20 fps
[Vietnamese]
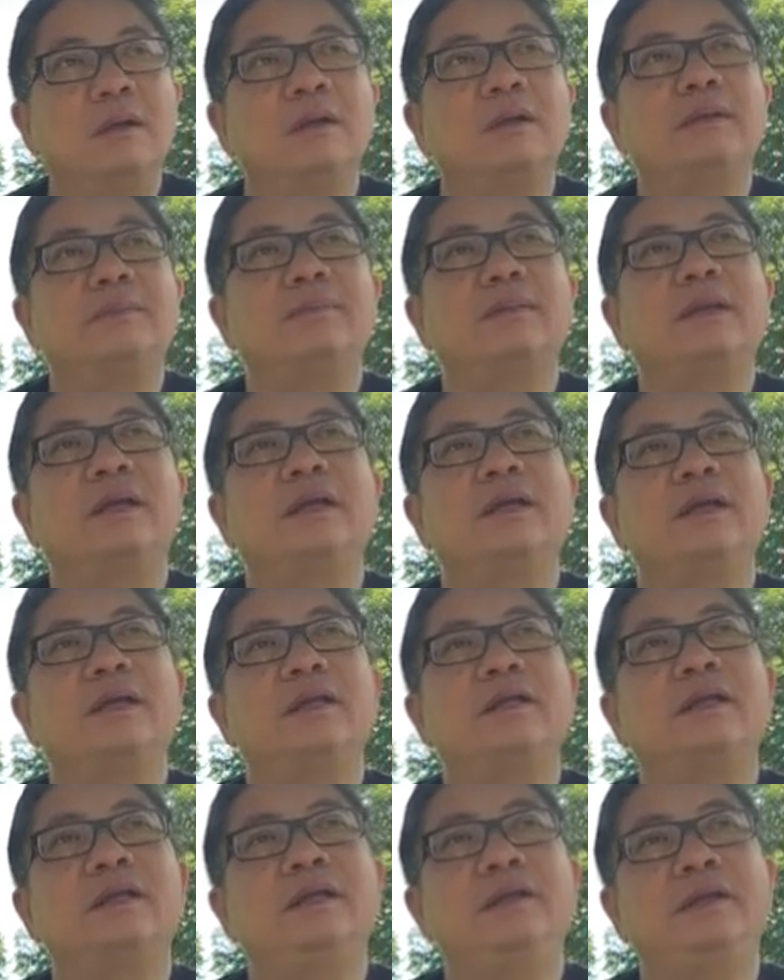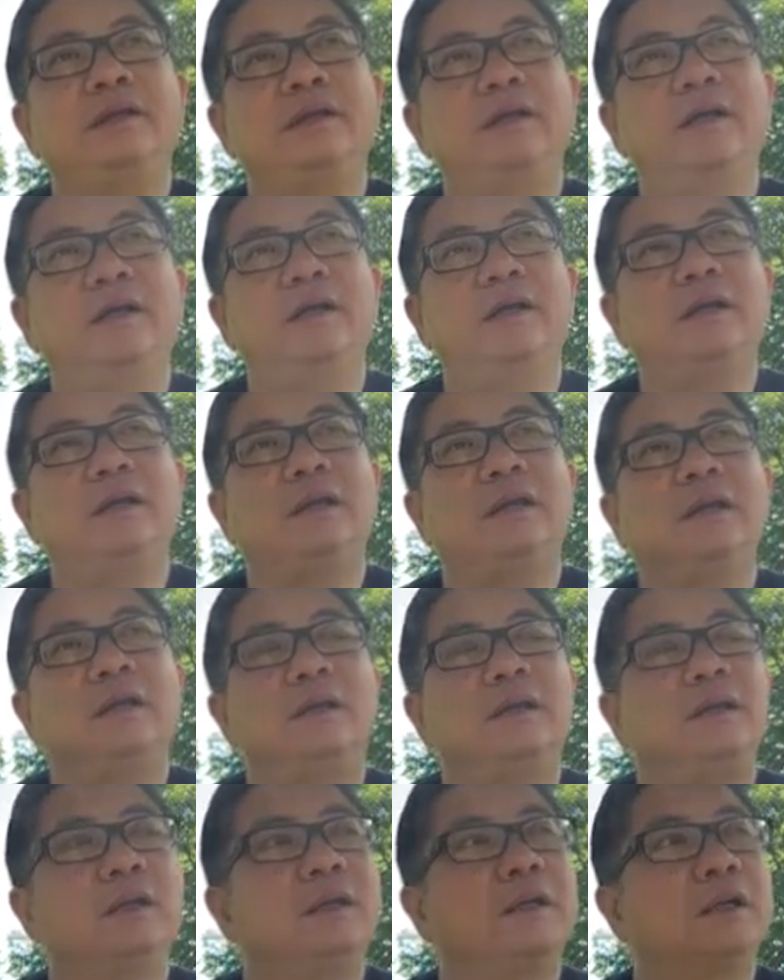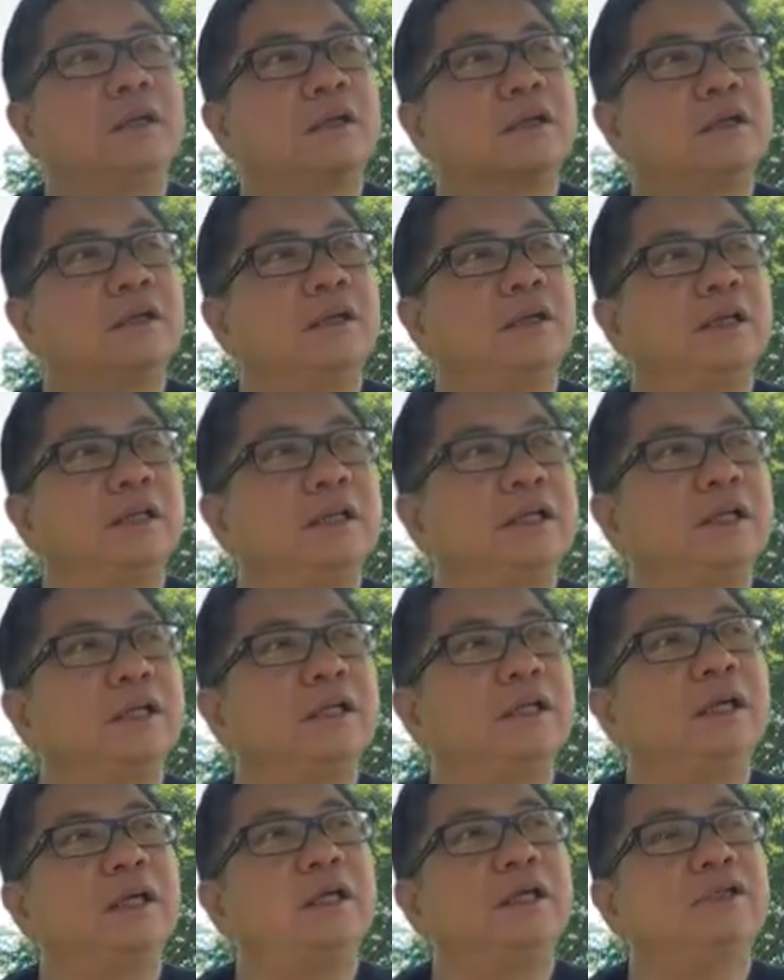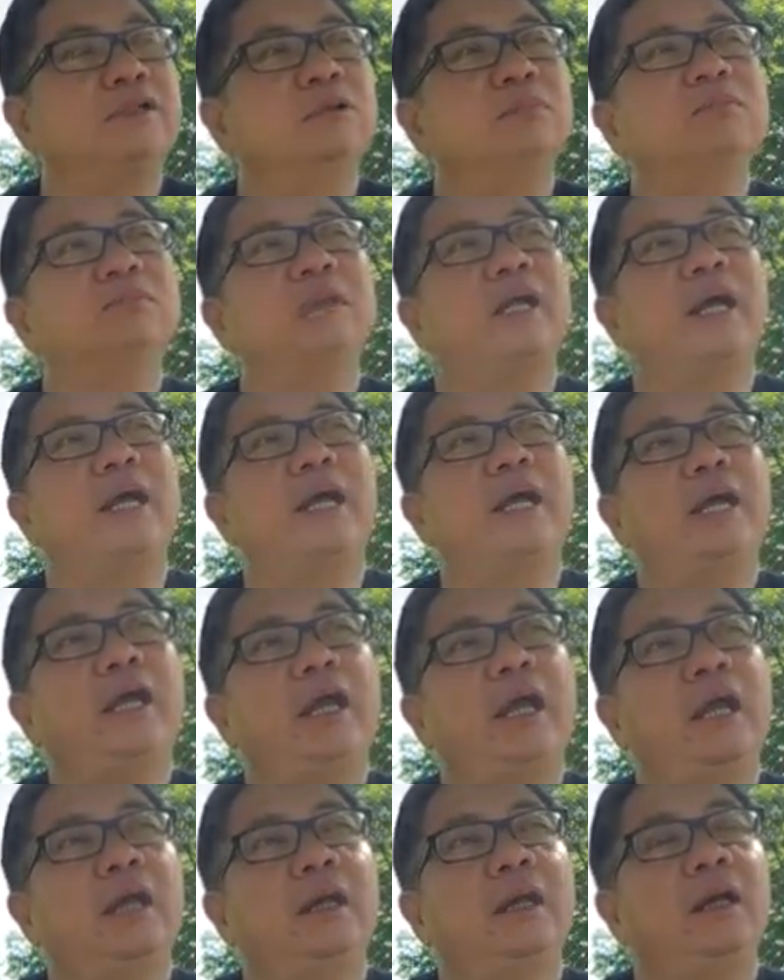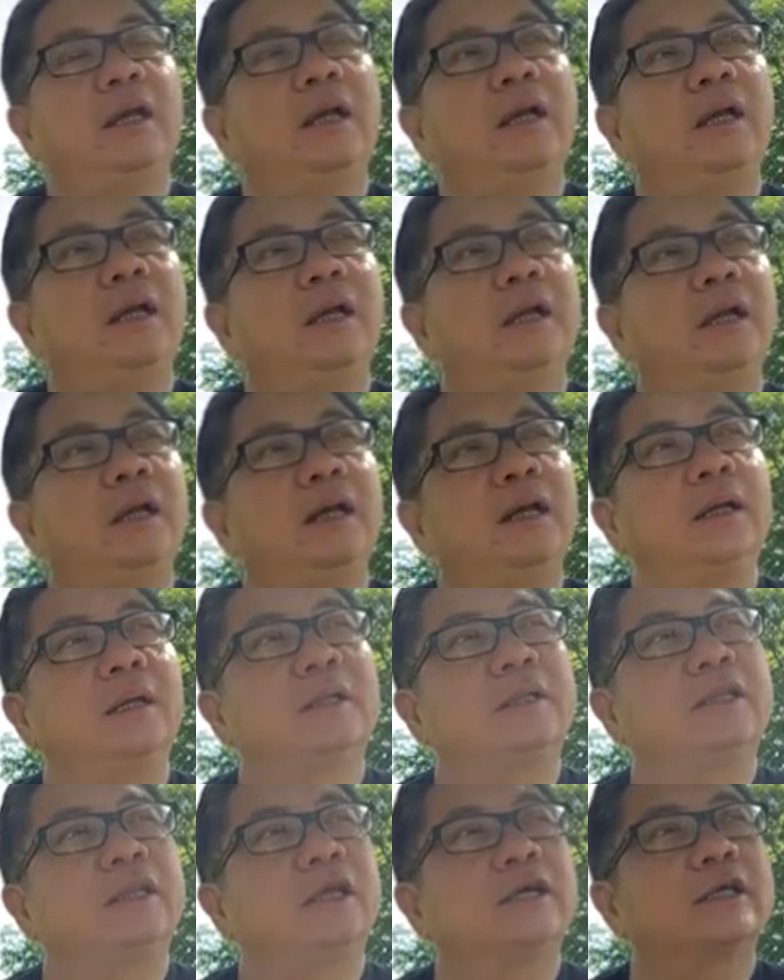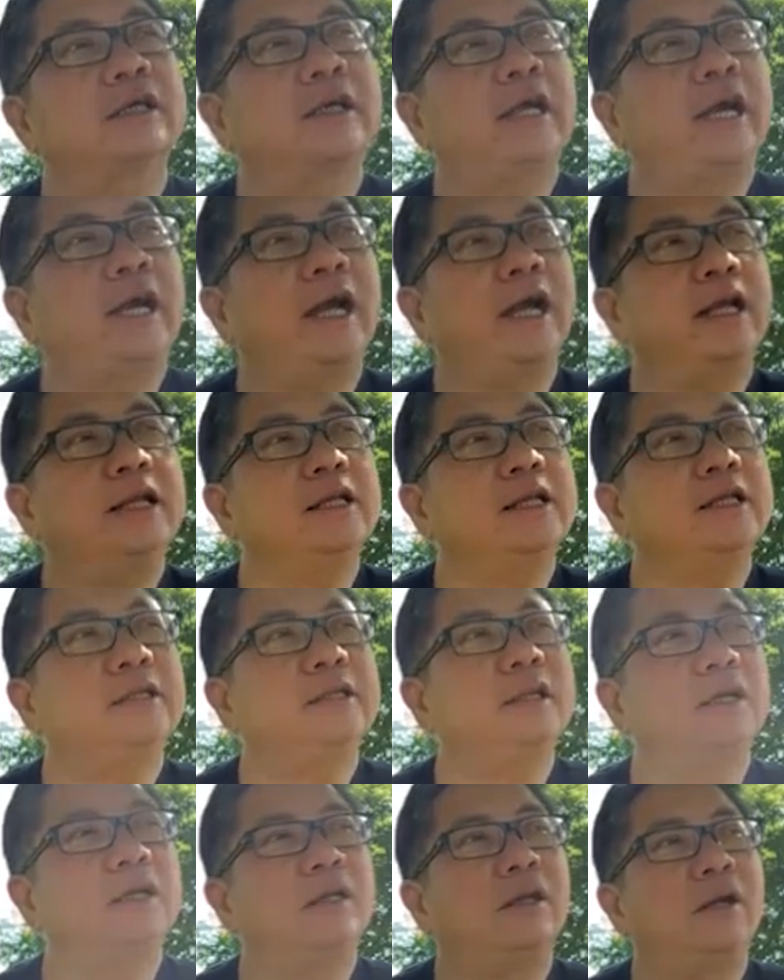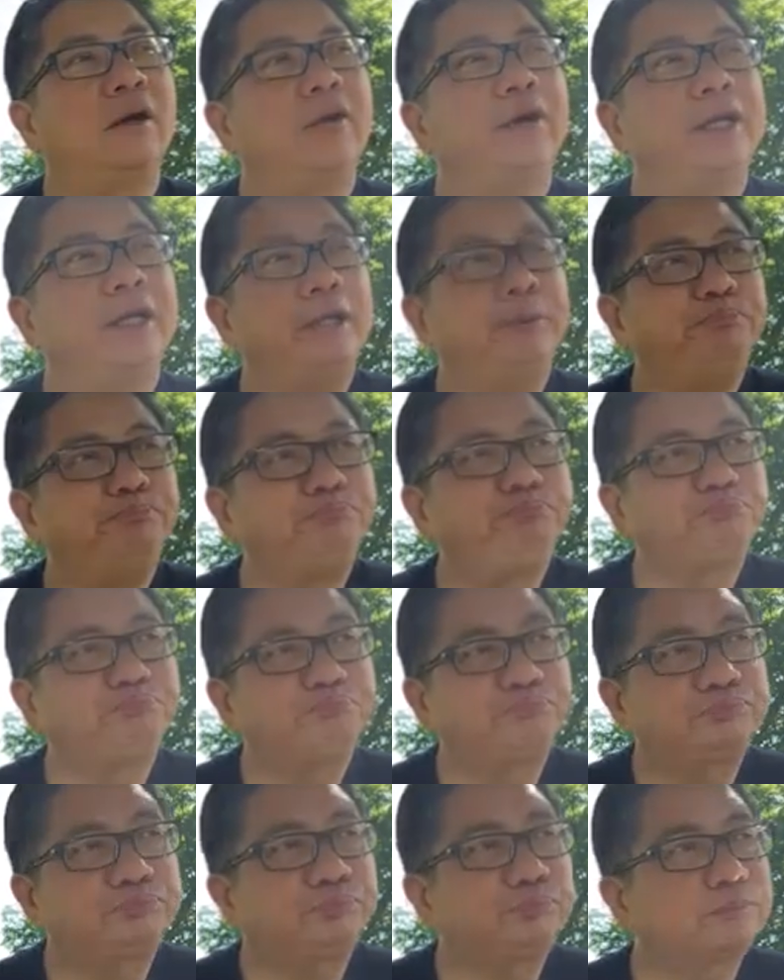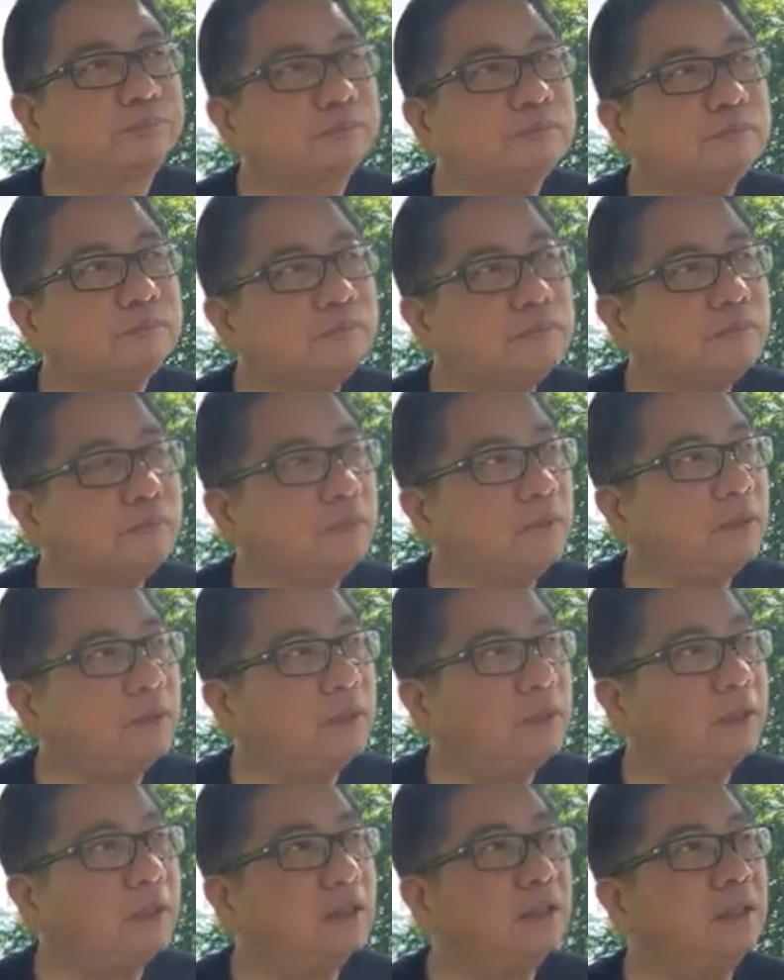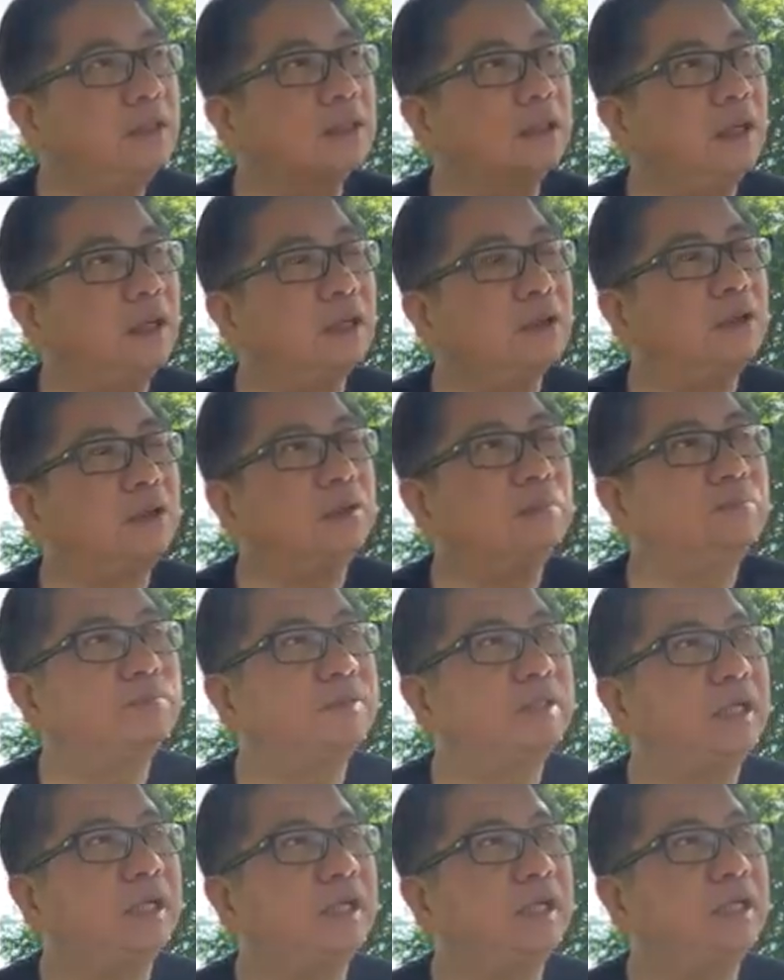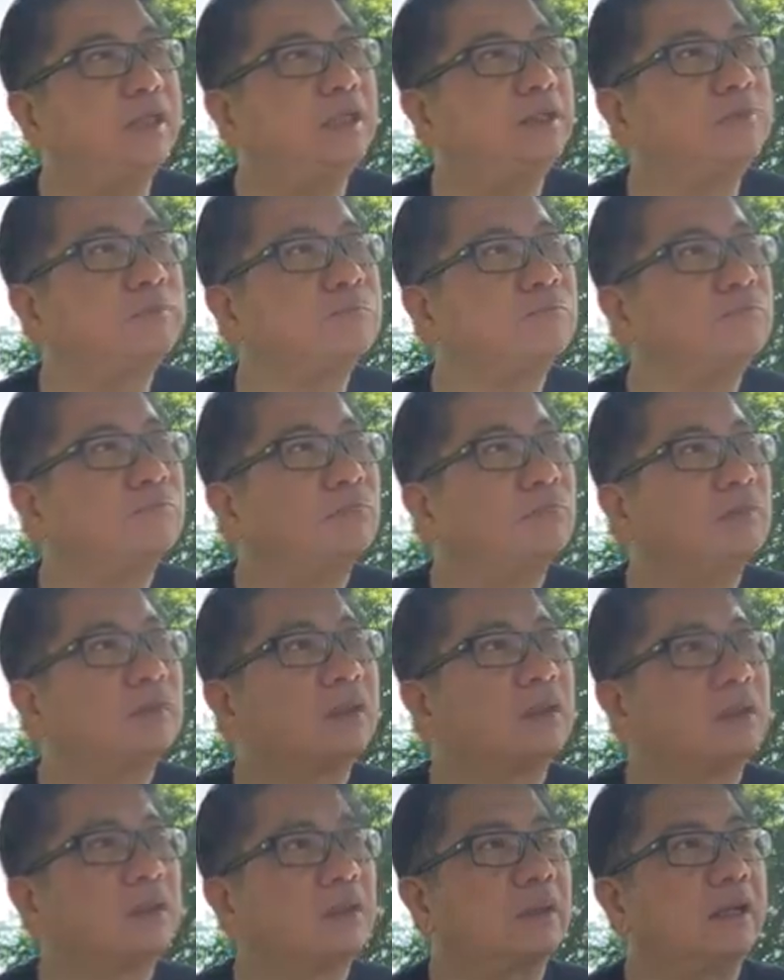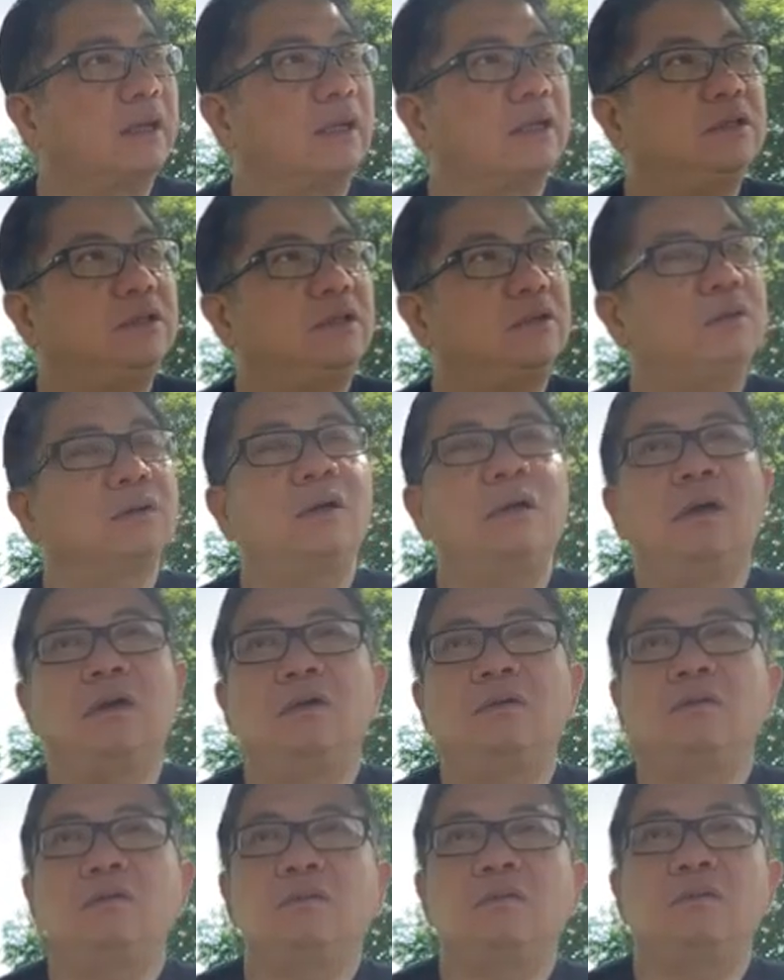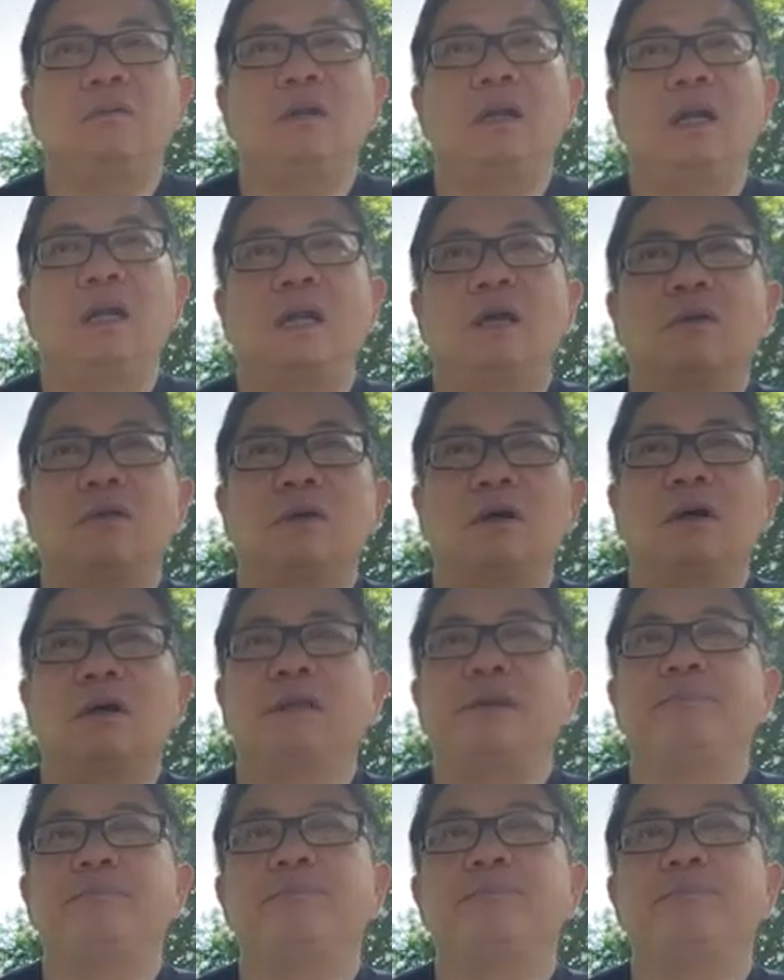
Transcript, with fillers: Hôm nay thì coi như chúng ta tất cả những nhân loại, những đứa con của ông trời đã chịu khổ quá lâu rồi.